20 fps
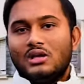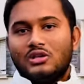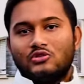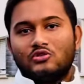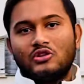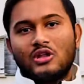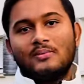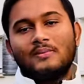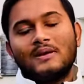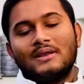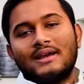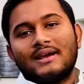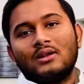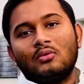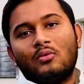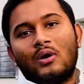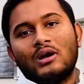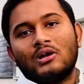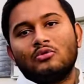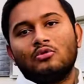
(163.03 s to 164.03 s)
যদি আপনারা দেখেন
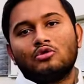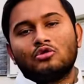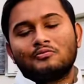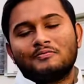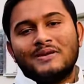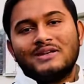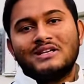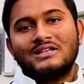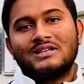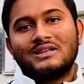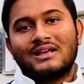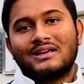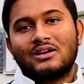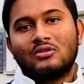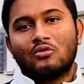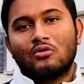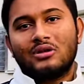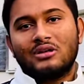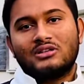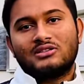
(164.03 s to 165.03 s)
ওয়ান ইউরো টু বিডিটি লেখে
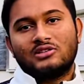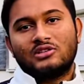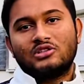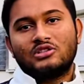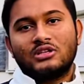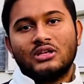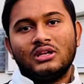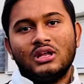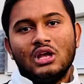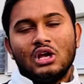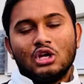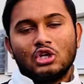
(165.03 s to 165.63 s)
গুগলে সার্চ দেন